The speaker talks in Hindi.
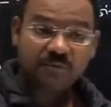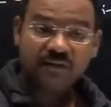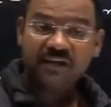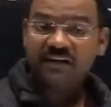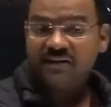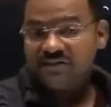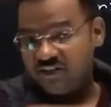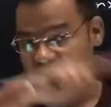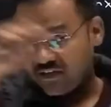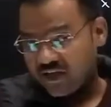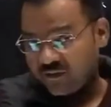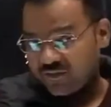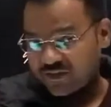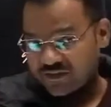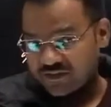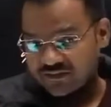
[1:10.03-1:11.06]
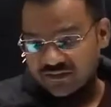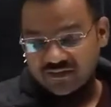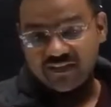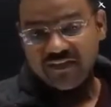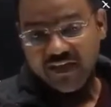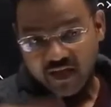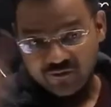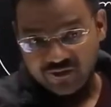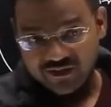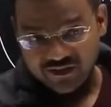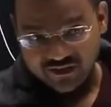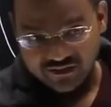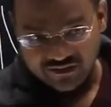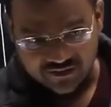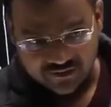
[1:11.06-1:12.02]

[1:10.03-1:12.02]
एनर्जी डाइवर्ट कर सकते हैं डाइवर्ट कीजिए